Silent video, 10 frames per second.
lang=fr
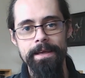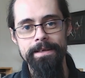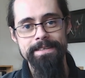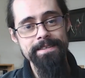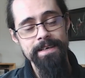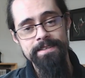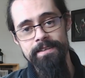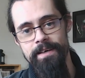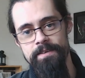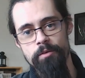Et ça, c'est assez
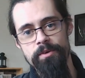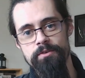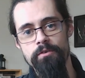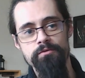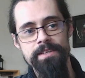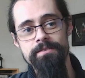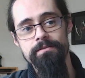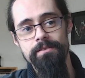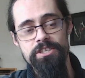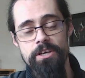intéressant parce que vous êtes
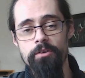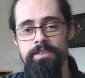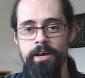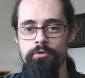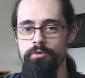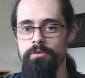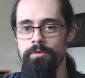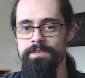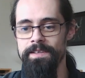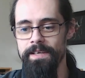déjà en train de
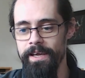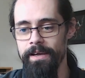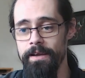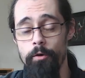commencer d'écrire la